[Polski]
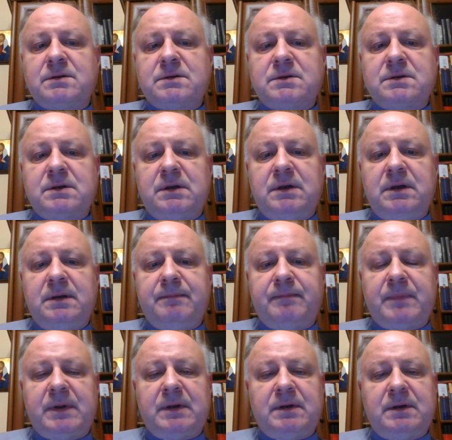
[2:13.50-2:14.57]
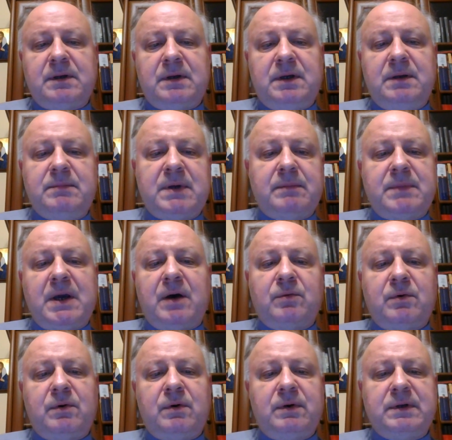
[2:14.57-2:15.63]
czyli imię
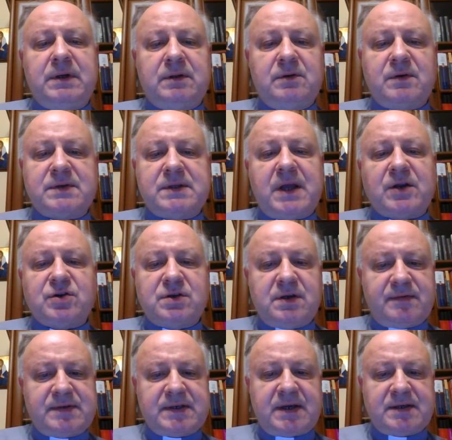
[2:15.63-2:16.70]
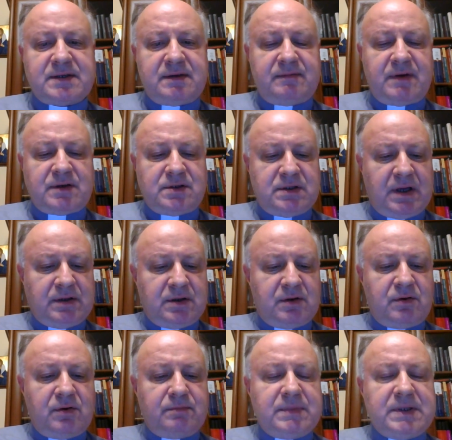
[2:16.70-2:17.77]
miało jednoznacznie wskazywać na
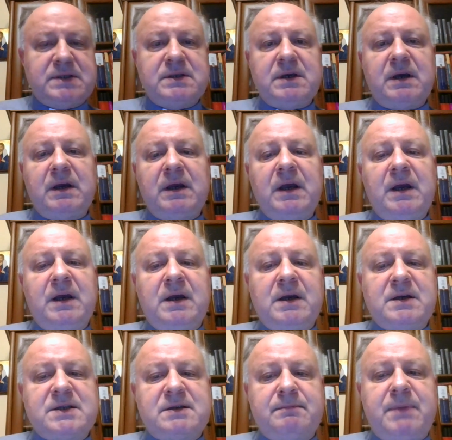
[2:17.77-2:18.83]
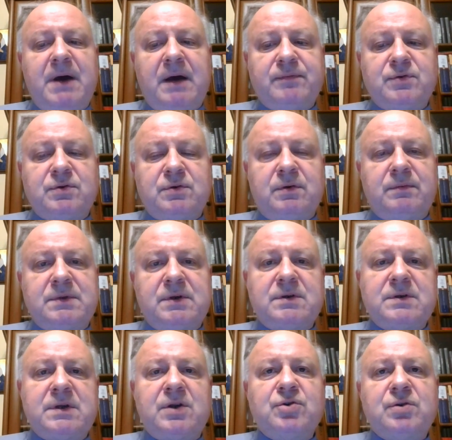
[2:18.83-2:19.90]
jego misję zbawczą, co
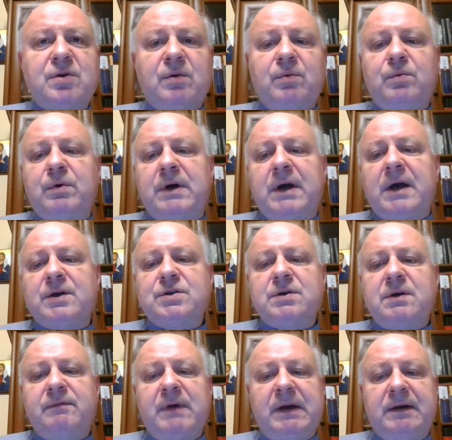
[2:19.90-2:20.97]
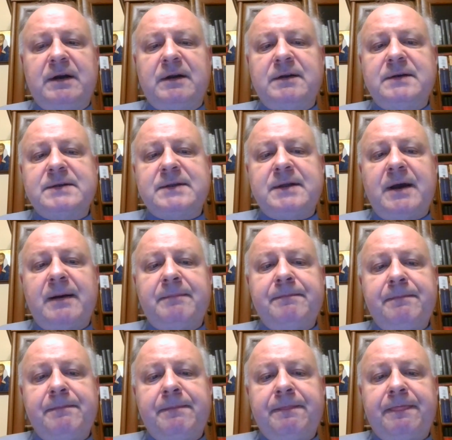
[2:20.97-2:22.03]
zresztą Łukasz, ewangelista,
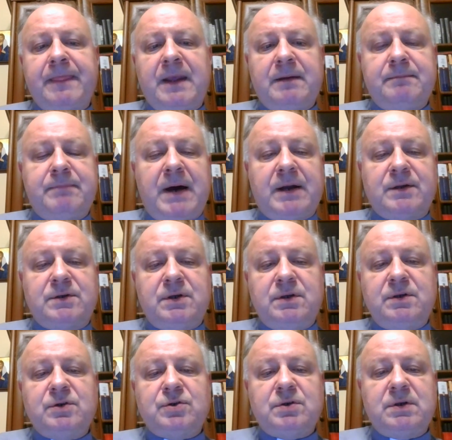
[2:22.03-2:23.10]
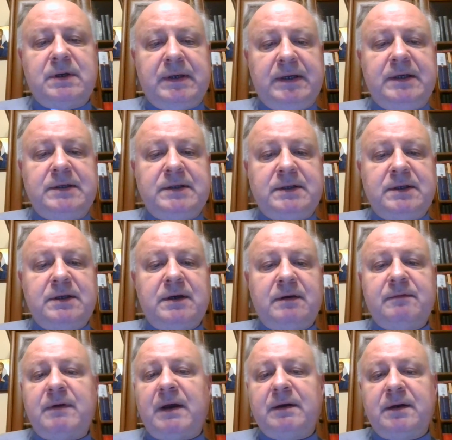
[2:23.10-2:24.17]
bardziej niż inni
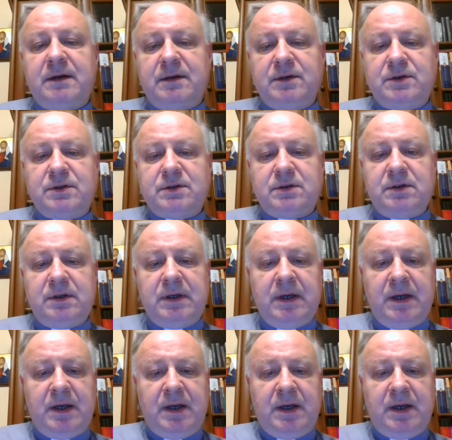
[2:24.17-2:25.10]
ewangeliści,